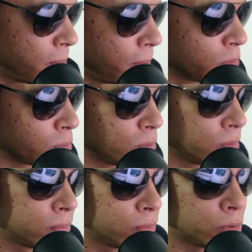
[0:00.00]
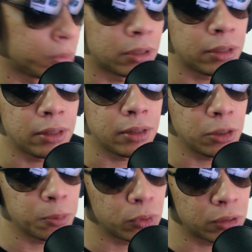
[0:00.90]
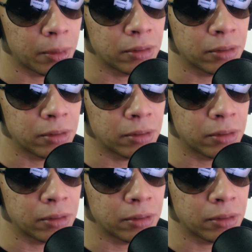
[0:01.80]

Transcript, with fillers: É Metro 2033